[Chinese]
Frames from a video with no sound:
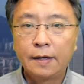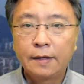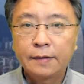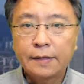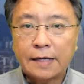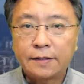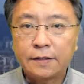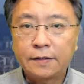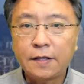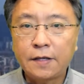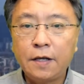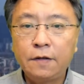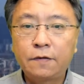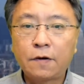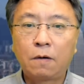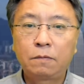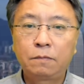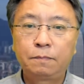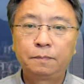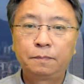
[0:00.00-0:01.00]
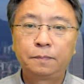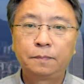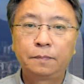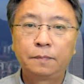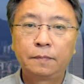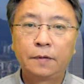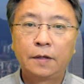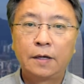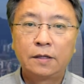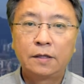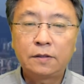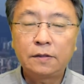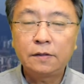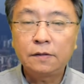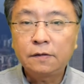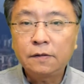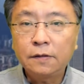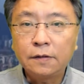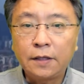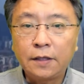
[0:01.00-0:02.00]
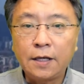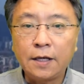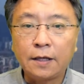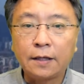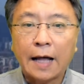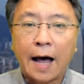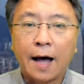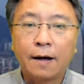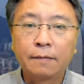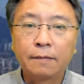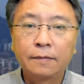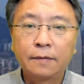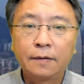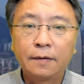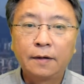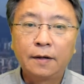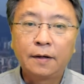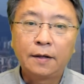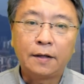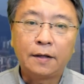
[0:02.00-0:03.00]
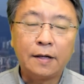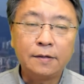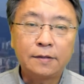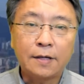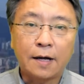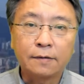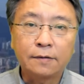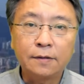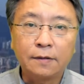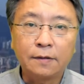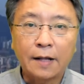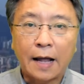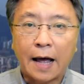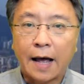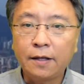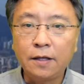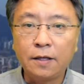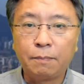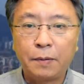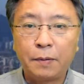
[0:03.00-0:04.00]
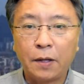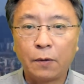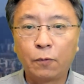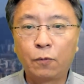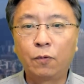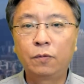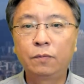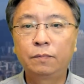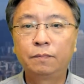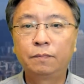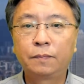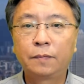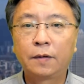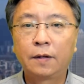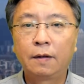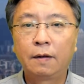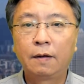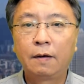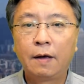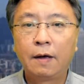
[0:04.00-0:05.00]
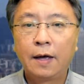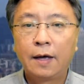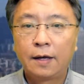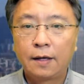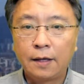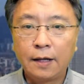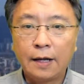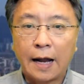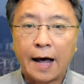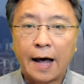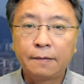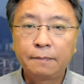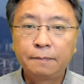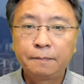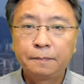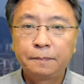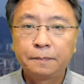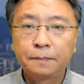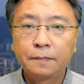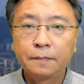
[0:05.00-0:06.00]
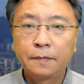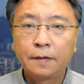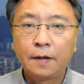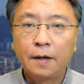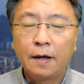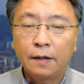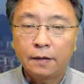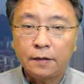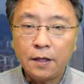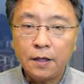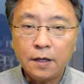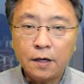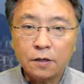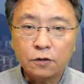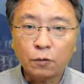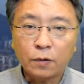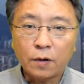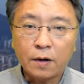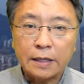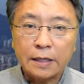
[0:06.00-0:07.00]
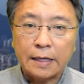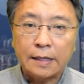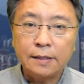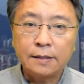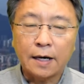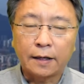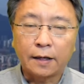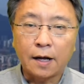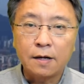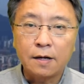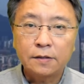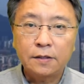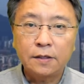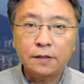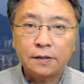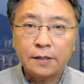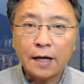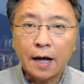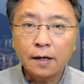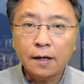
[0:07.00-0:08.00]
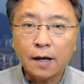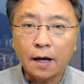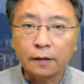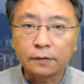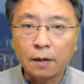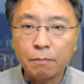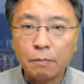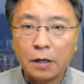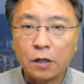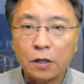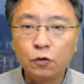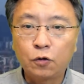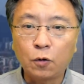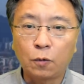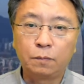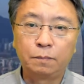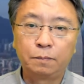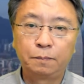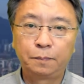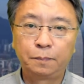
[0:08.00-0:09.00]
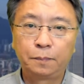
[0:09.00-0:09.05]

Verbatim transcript: 但是这一招，之势体大，影响是难以评估。一来，第一个受到影响的是香港的民众。